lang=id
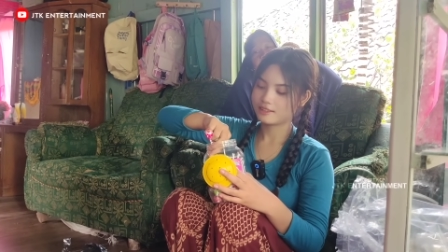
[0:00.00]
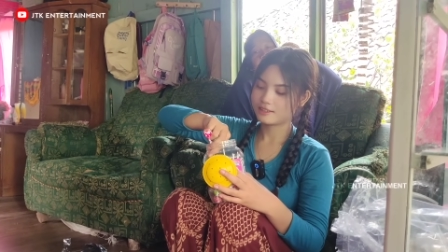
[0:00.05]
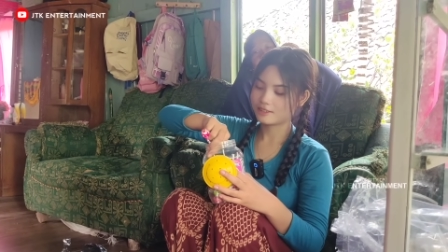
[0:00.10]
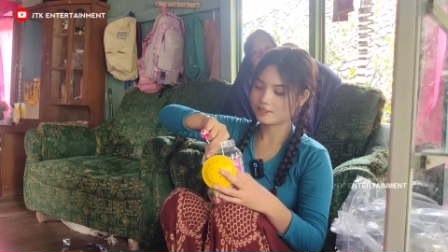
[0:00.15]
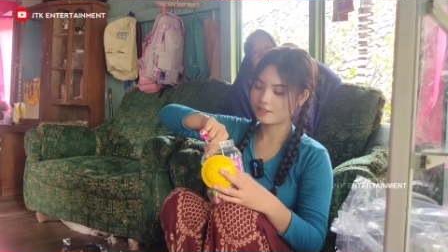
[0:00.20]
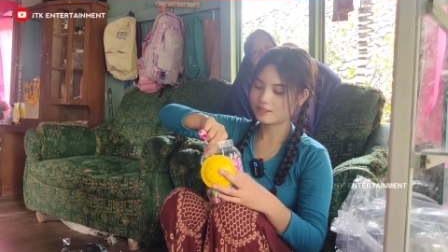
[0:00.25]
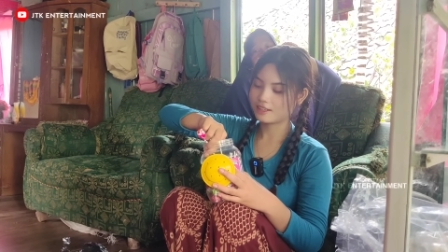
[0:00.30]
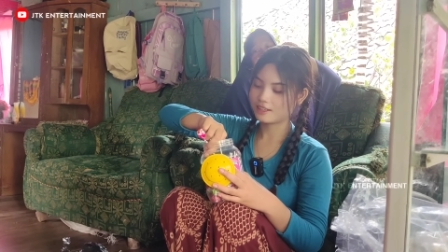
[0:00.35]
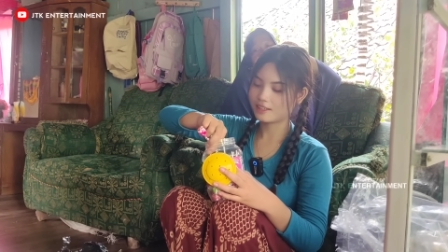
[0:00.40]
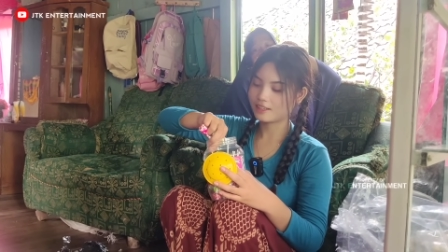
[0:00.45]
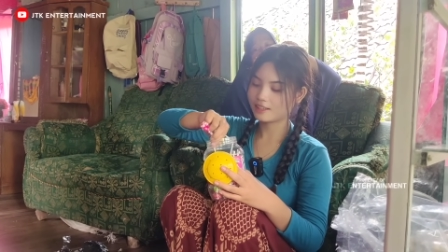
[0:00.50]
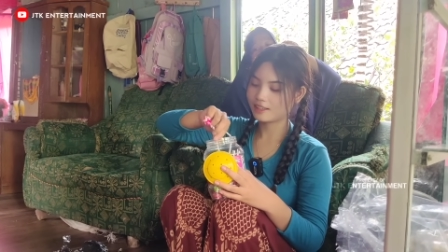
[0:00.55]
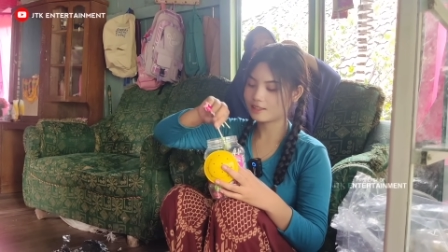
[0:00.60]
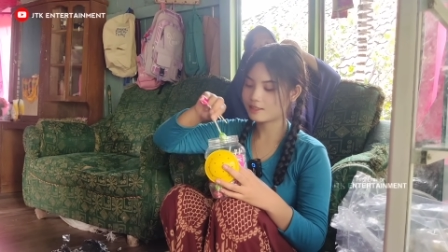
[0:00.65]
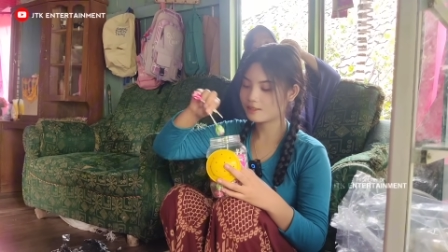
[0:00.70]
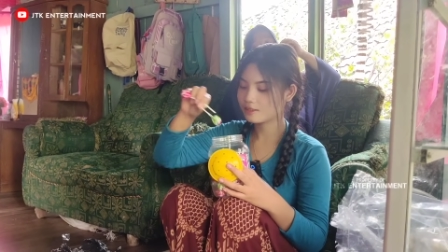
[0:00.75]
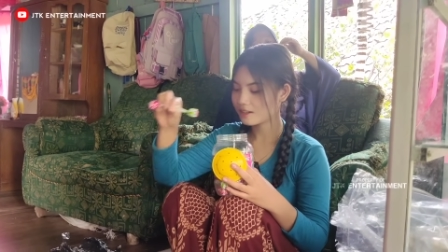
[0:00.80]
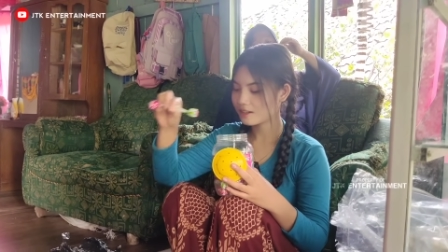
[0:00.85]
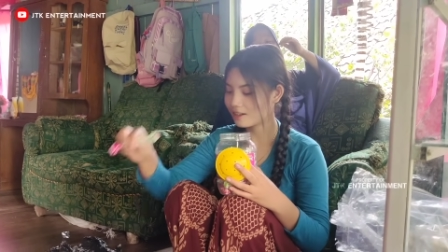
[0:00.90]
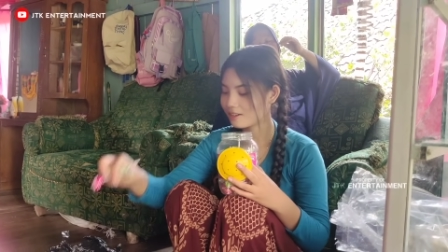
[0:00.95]
Soalnya ke
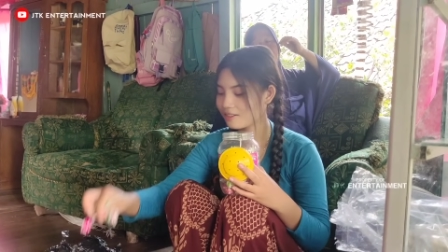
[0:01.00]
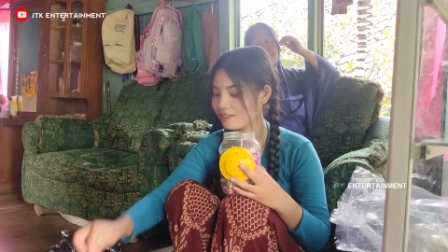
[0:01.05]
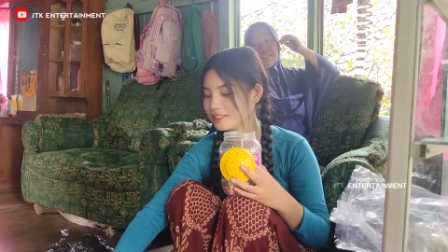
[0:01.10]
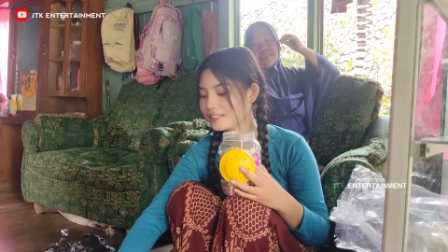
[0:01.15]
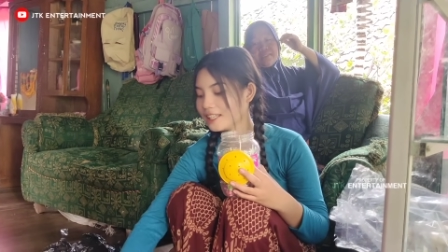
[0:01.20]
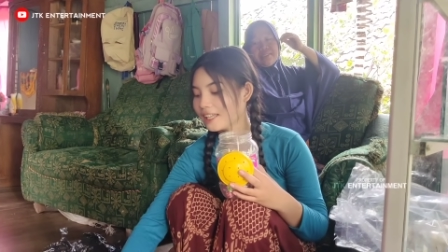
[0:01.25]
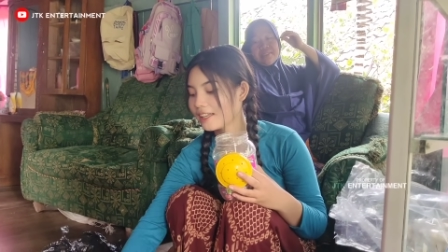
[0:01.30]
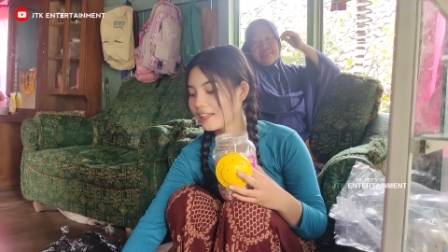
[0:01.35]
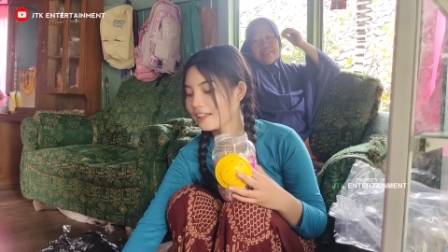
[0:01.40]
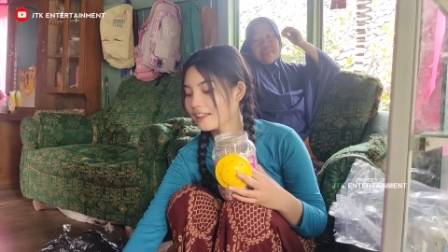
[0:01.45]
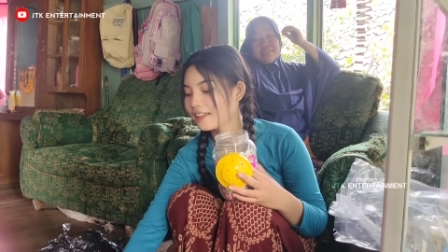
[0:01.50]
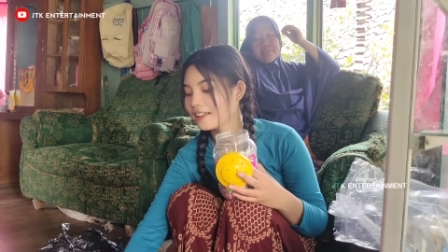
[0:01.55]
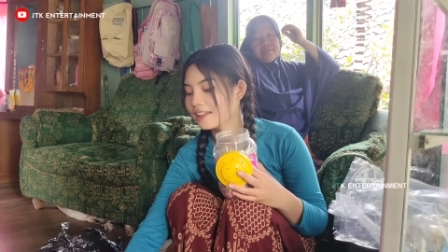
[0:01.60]
suka kojek.